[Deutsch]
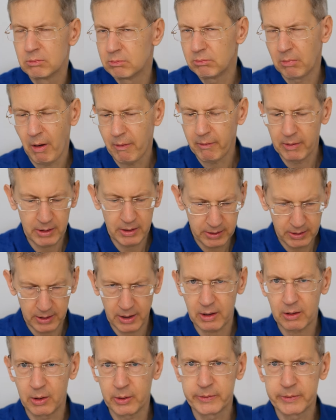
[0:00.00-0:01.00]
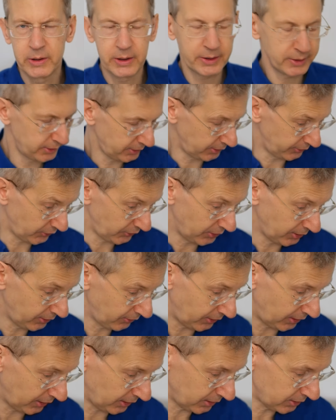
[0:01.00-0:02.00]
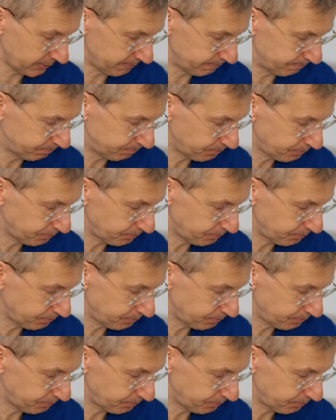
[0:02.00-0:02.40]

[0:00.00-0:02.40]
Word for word: mehr will ich da öffentlich nicht, nicht sagen.